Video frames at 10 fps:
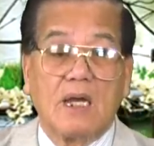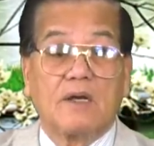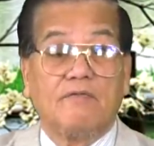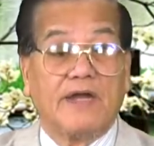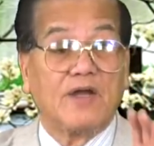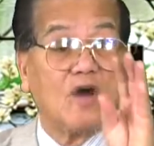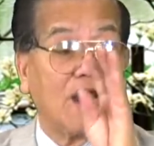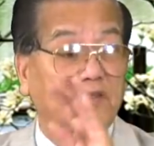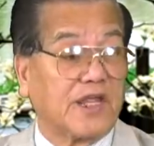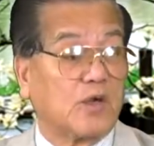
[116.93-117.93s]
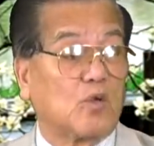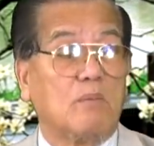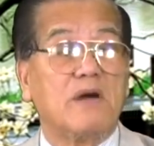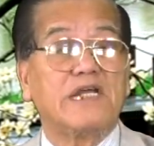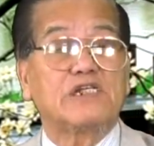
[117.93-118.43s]
Vì nó ăn tiền của
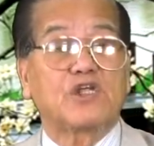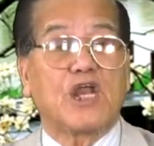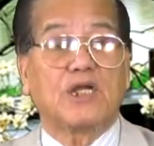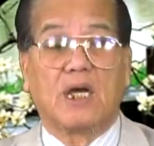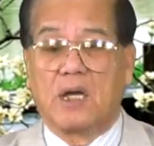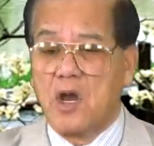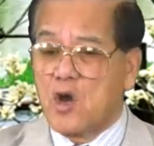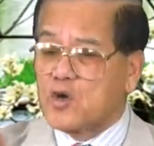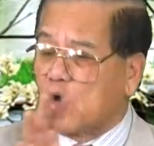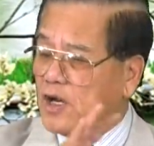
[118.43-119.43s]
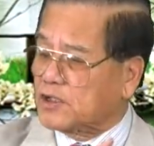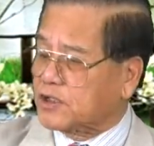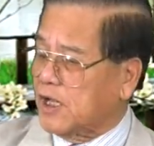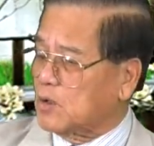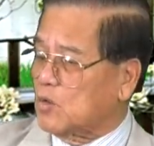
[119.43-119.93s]
Bernie Sanders, nó ăn
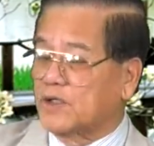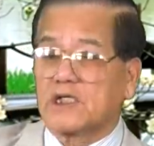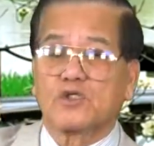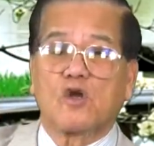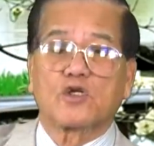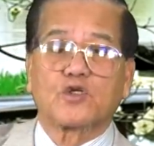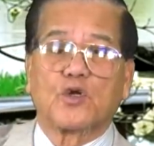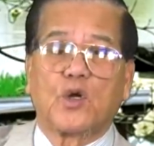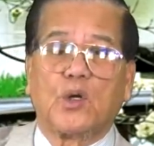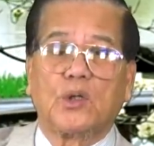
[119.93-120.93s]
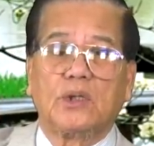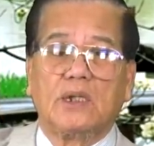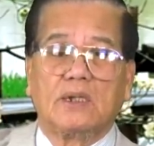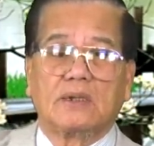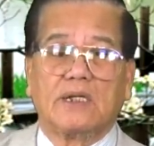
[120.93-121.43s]
tiền của thằng George Soros
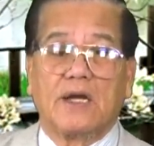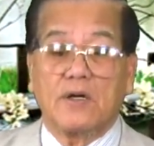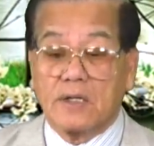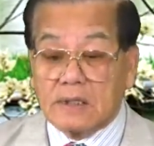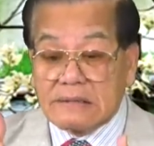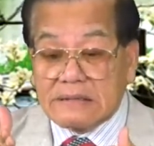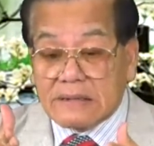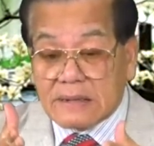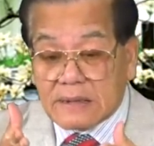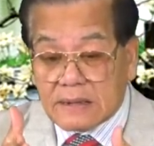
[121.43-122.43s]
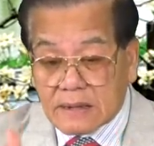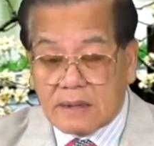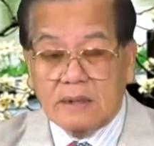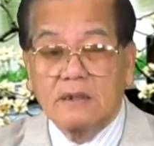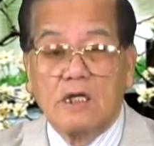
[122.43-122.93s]
để nó đưa